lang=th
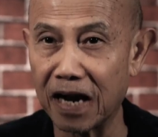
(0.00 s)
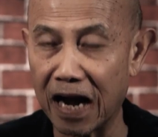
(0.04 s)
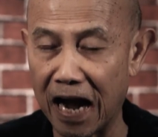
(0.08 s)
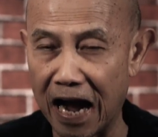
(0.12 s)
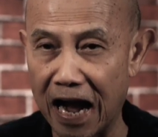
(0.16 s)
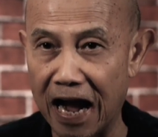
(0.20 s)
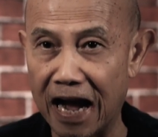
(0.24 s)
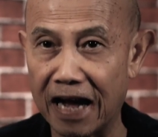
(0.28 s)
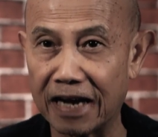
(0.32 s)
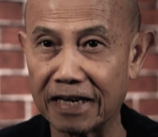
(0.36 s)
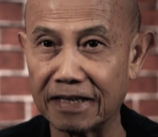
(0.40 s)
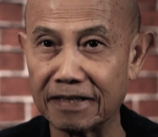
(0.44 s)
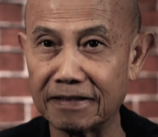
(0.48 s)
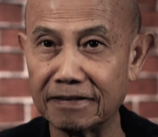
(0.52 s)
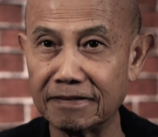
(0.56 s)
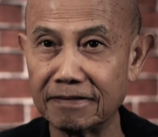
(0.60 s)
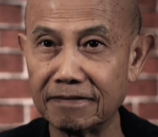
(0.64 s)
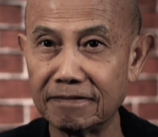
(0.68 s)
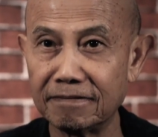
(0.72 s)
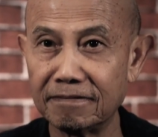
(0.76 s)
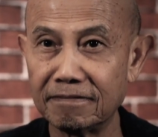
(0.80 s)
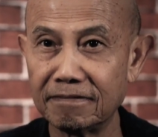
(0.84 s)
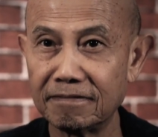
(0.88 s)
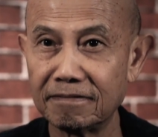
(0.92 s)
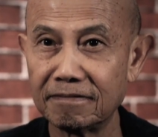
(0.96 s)
มงาน
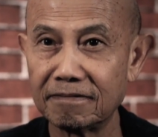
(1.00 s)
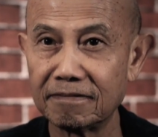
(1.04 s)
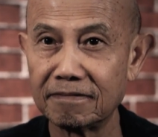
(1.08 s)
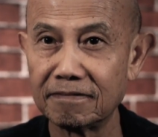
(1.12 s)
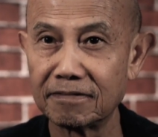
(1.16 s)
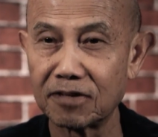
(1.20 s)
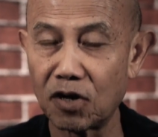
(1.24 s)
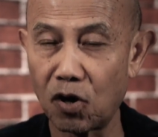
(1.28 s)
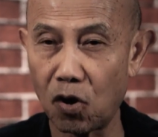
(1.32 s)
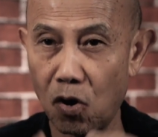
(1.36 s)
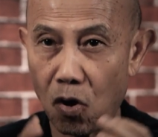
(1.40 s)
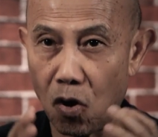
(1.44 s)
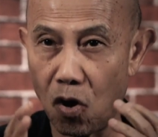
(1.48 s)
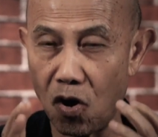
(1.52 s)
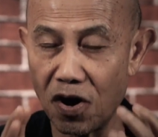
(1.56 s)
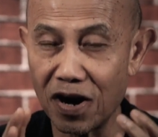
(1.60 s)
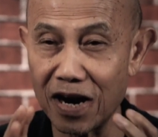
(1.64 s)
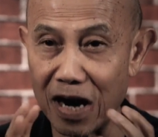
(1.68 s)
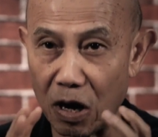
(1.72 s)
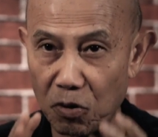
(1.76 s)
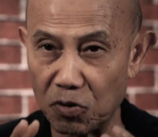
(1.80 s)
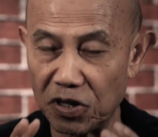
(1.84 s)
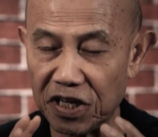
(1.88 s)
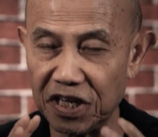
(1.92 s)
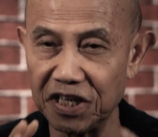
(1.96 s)
ขอ
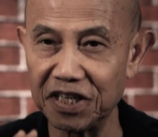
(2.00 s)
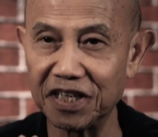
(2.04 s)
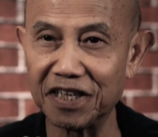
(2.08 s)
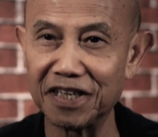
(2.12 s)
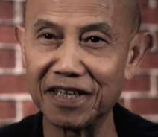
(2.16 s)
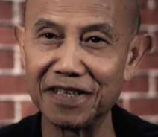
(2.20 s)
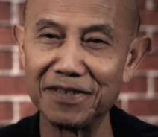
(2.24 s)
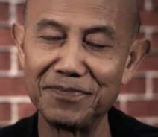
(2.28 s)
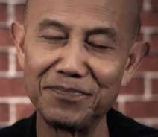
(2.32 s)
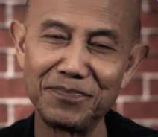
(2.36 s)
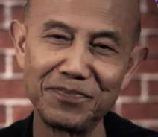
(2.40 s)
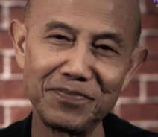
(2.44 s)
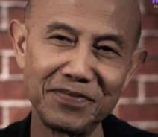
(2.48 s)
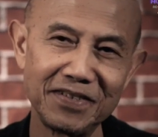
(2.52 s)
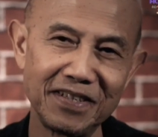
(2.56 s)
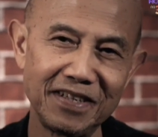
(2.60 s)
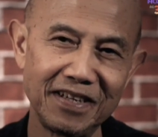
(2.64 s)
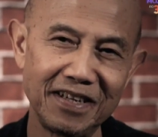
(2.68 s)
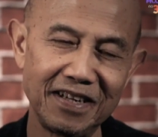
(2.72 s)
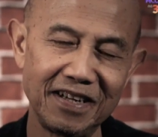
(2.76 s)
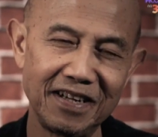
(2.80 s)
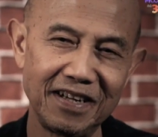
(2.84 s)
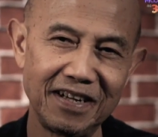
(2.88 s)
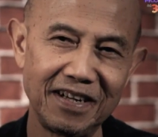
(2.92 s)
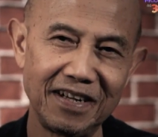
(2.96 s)
งเกาหลีเหนือ
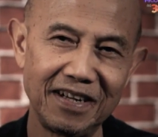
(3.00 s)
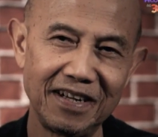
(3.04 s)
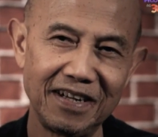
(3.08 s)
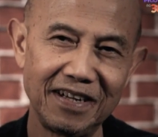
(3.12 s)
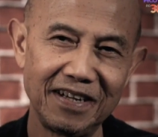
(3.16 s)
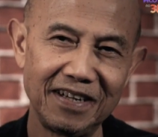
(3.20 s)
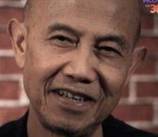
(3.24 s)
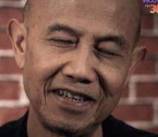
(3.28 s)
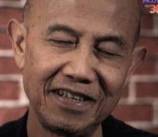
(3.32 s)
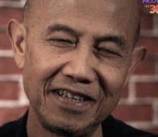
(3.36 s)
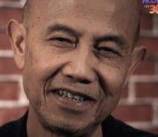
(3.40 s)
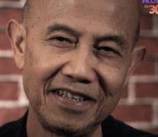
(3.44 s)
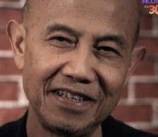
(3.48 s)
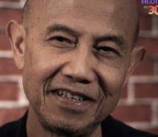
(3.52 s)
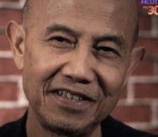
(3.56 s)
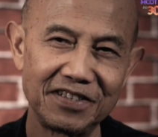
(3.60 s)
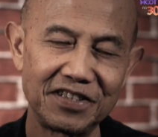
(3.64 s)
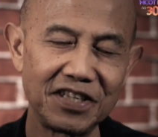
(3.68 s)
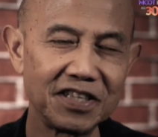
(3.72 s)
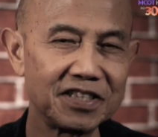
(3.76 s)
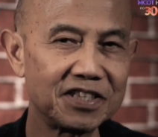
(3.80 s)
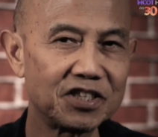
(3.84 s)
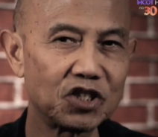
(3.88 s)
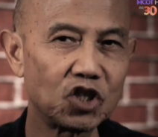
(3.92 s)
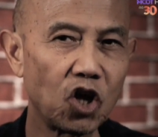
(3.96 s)

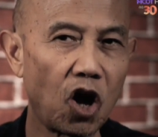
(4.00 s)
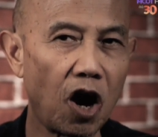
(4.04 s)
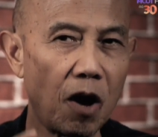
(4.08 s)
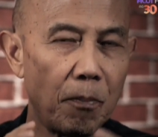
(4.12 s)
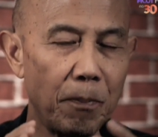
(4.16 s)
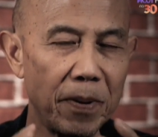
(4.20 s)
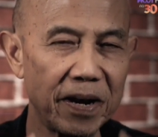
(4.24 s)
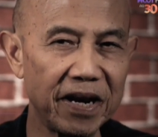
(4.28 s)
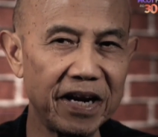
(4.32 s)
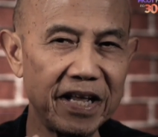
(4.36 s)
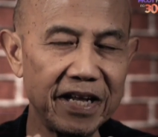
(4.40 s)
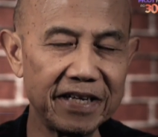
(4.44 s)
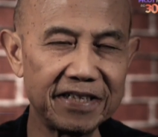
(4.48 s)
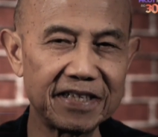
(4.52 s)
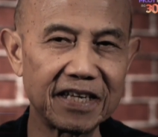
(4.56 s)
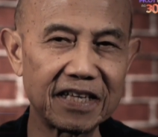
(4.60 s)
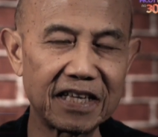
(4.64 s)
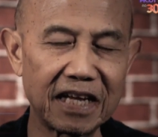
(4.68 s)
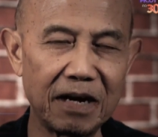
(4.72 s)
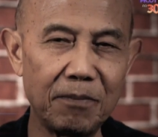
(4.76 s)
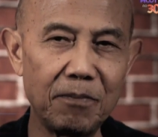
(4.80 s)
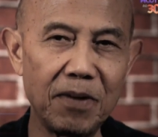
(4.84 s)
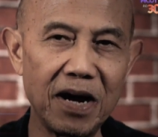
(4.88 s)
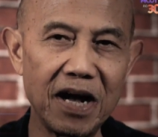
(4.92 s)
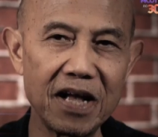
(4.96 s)
ซึ่งต่อไปนี้
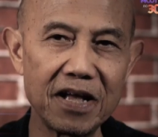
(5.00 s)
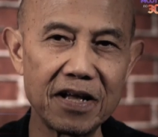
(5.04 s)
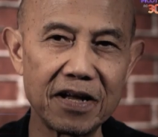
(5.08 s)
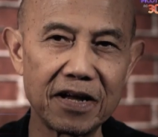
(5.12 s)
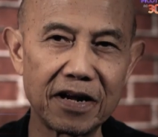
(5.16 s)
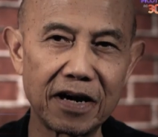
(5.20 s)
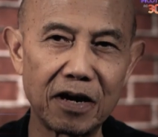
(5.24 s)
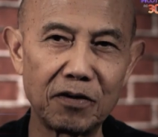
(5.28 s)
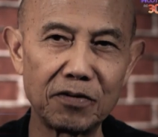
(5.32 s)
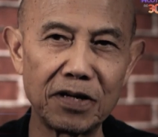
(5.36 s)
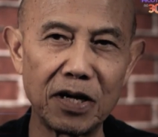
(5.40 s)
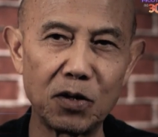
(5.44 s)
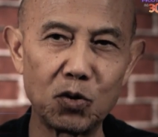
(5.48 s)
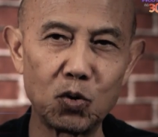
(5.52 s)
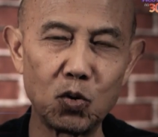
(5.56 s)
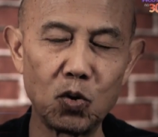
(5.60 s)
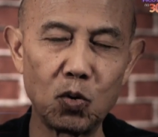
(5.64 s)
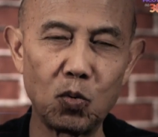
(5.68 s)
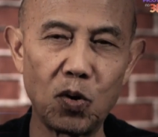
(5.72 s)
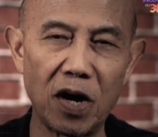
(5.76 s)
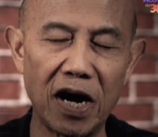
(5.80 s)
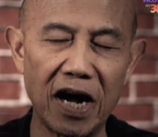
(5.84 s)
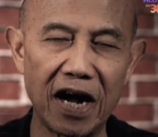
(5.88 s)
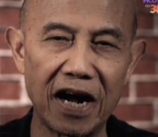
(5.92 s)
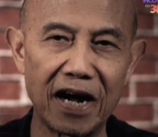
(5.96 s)
จะทำให้เราได้
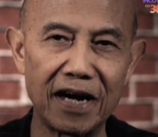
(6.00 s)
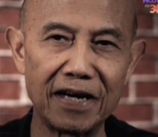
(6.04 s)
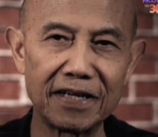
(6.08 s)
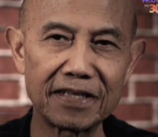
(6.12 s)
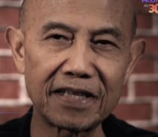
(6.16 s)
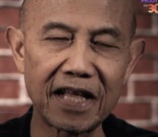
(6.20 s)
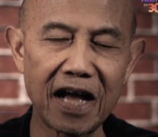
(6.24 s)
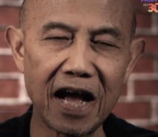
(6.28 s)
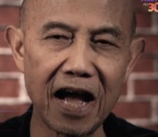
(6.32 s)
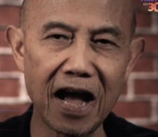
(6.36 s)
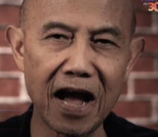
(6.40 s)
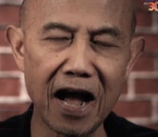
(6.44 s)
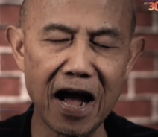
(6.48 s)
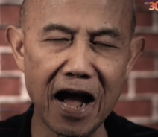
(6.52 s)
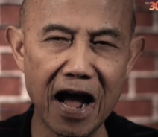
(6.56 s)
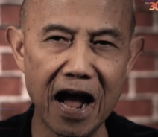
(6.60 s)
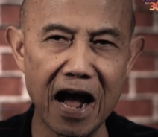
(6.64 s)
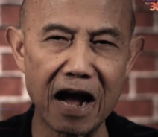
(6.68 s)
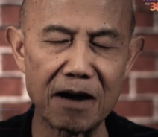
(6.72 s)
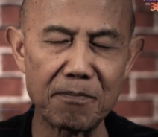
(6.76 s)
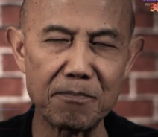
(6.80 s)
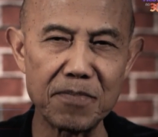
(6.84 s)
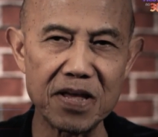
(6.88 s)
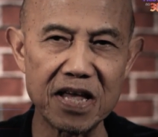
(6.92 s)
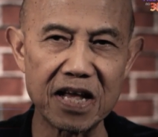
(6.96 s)
รู้ว่าถ้า
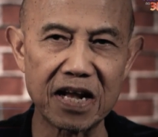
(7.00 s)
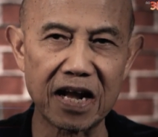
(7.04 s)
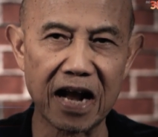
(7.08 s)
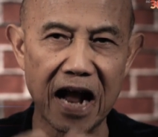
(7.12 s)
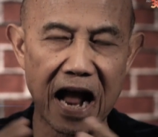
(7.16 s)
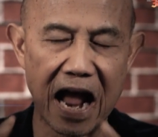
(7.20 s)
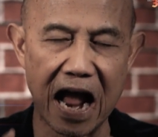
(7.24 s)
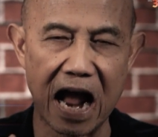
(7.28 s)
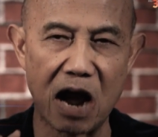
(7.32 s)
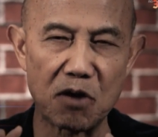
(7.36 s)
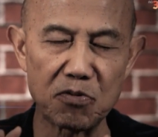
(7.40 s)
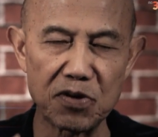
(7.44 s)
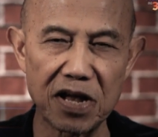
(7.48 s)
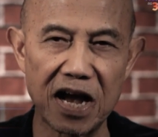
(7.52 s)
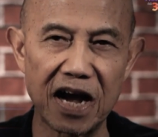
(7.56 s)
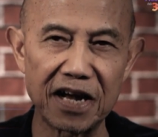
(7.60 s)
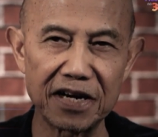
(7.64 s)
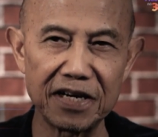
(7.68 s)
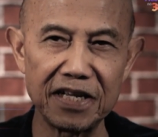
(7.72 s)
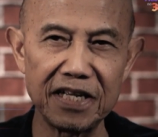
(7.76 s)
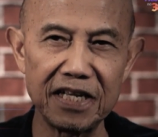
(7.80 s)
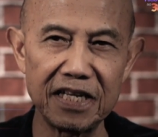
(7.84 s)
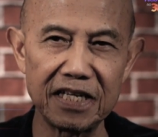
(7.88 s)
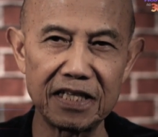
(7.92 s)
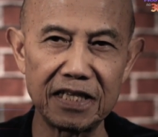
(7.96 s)
หากมีข่าวอ
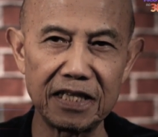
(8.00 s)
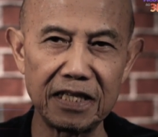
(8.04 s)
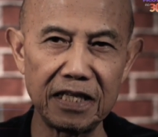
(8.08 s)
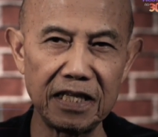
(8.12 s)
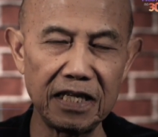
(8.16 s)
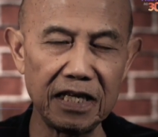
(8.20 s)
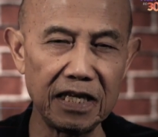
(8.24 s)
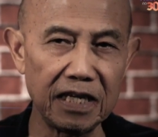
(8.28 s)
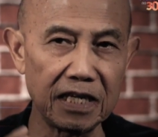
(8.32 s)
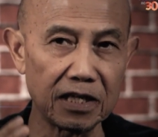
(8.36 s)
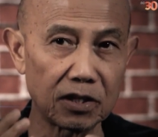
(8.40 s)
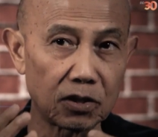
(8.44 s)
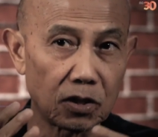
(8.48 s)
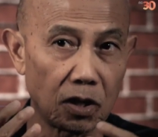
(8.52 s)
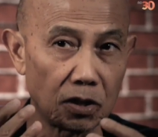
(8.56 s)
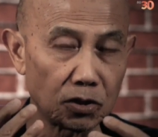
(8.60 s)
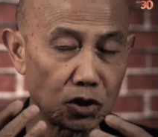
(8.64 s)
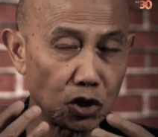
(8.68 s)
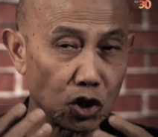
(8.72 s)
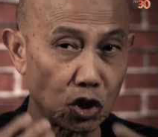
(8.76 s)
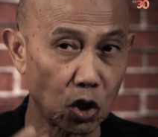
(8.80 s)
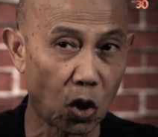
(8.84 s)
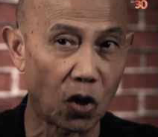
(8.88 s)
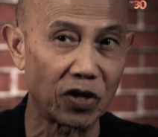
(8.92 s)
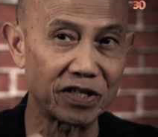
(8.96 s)
ย่างนี้ที่ต้
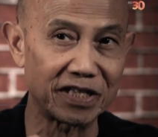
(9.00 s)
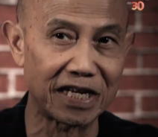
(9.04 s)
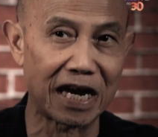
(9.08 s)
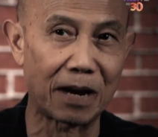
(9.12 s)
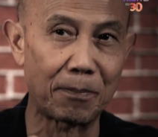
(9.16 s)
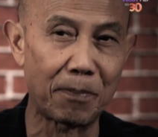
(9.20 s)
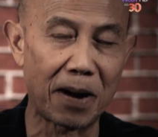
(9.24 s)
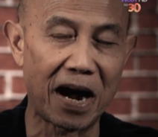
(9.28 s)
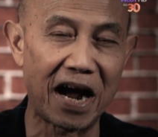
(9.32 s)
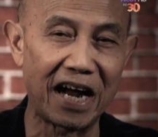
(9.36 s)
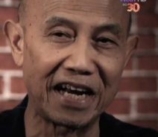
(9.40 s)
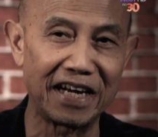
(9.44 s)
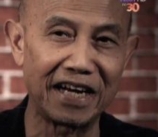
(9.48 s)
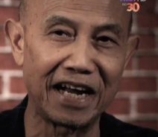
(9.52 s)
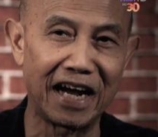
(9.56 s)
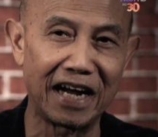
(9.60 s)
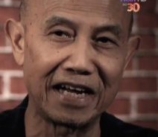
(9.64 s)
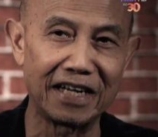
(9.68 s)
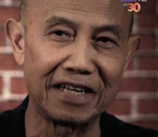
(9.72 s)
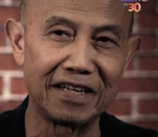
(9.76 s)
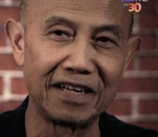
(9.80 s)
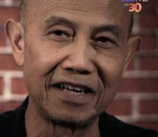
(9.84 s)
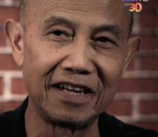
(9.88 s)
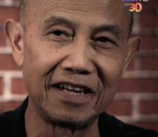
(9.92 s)
องเจาะจากภายใน